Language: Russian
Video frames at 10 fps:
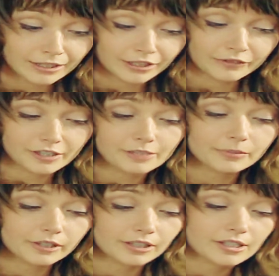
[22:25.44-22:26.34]
И в один
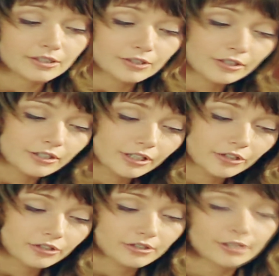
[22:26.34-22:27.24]
прекрасный день я
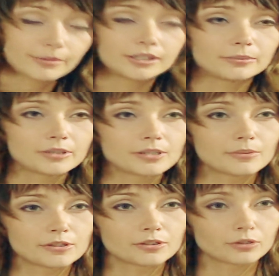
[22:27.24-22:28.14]
решила сама добыть
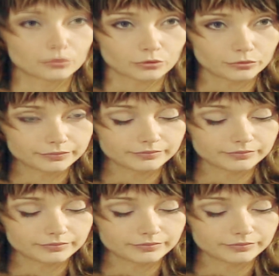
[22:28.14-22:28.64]
себе сестренку.